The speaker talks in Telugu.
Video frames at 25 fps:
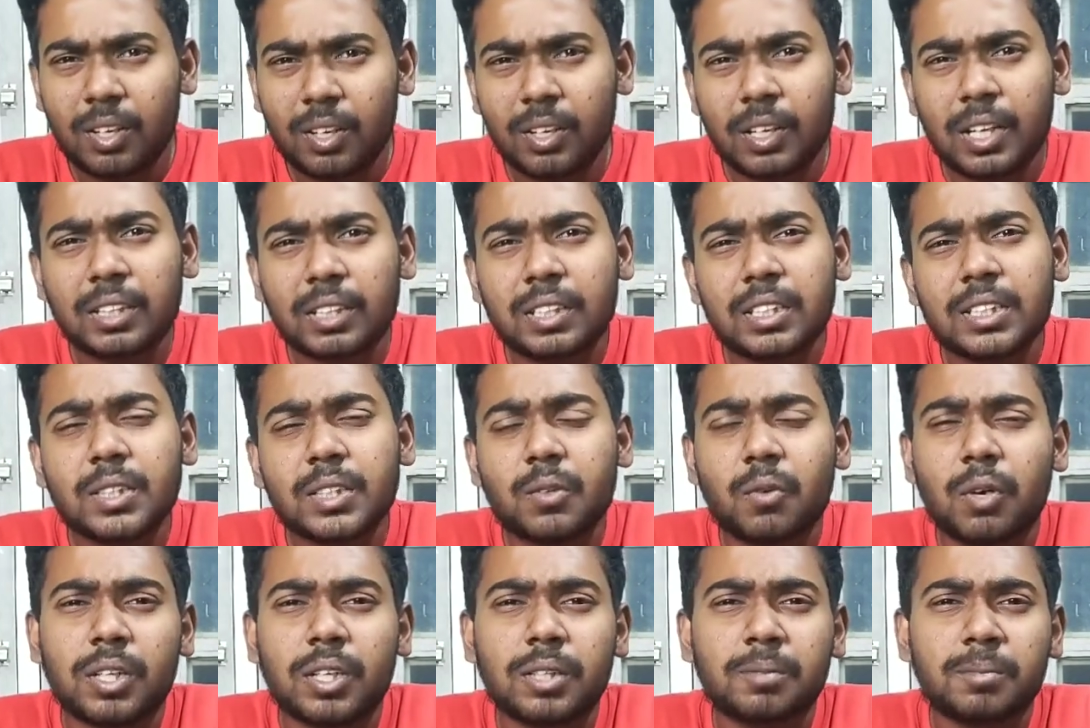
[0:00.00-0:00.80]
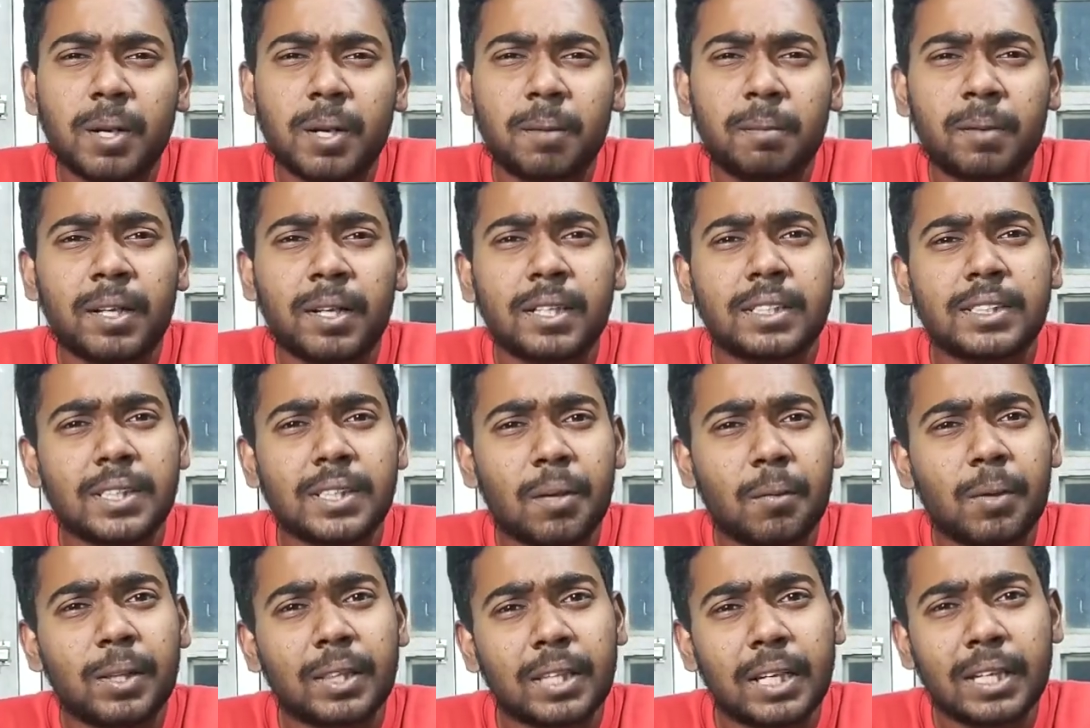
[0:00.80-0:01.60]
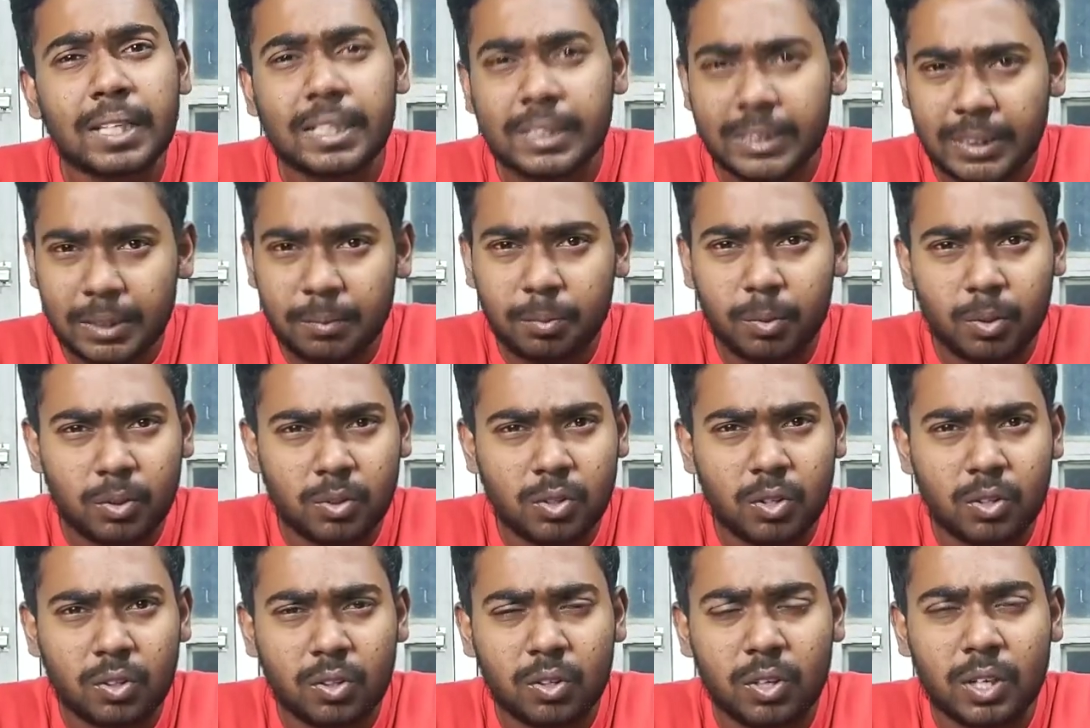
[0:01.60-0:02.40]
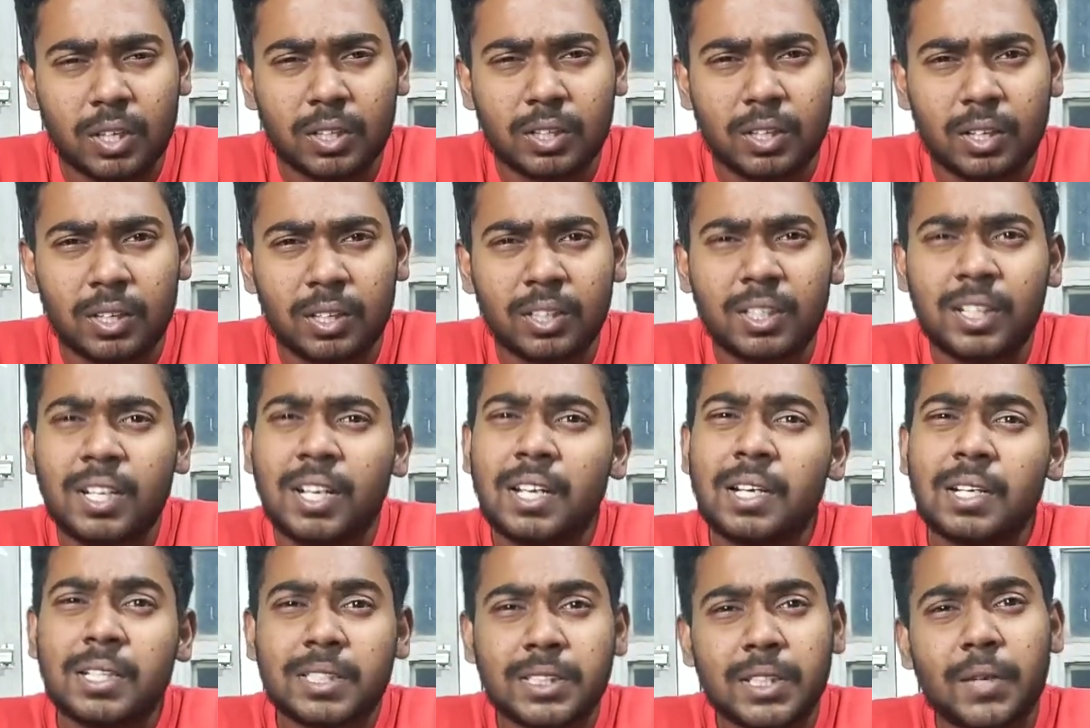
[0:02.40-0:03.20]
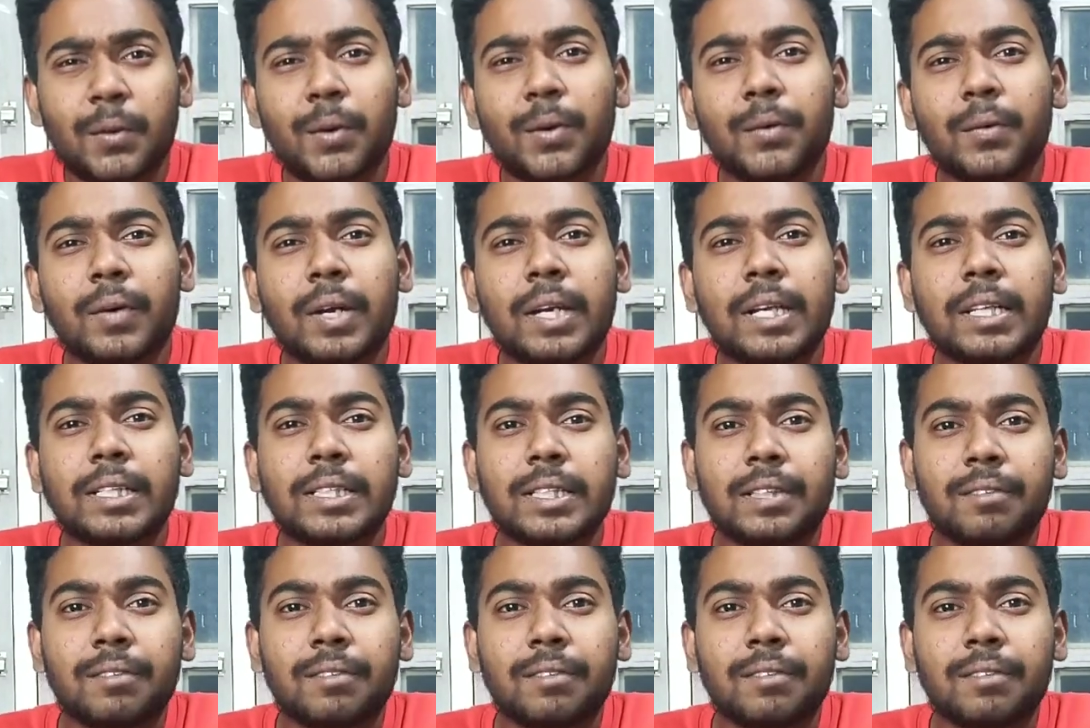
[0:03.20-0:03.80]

నాకు తెలిసి కోల్కమ్ ఫ్రామ్ డ్రాగన్ సెవెన్ థర్టీ జీ ప్రోసర్తో రాదు కానీ సెవెన్ ట్వంటీ